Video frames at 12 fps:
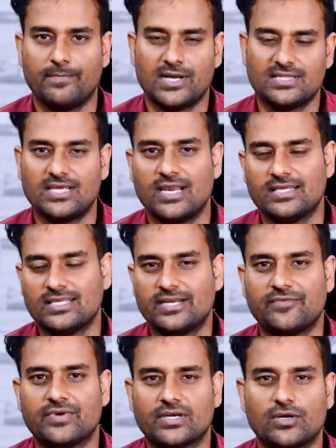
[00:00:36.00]
మధ్యలో అయితే
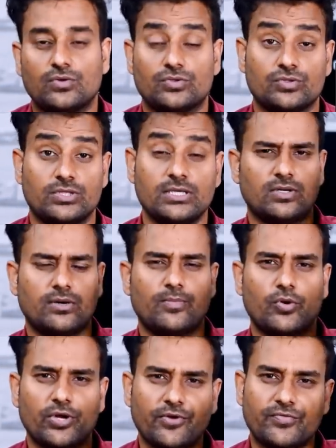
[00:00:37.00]
డెఫినెట్గా ఉంటుంది
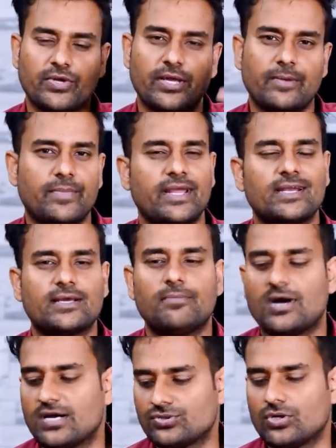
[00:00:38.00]
పొకో ఎఫ్ టూ ఇమీడియట్గా
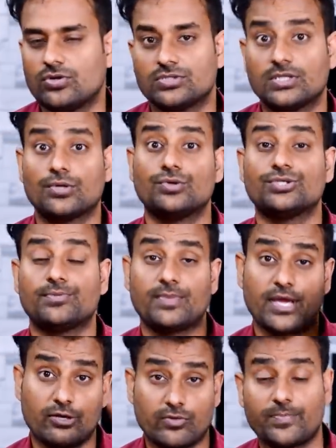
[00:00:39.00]
మార్చ్లో వస్తే కొంచెం
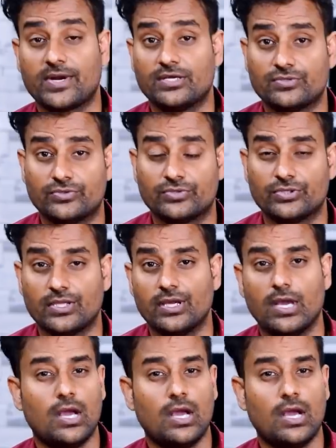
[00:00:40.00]
ఎక్కువ ప్రైస్ ఉంటుంది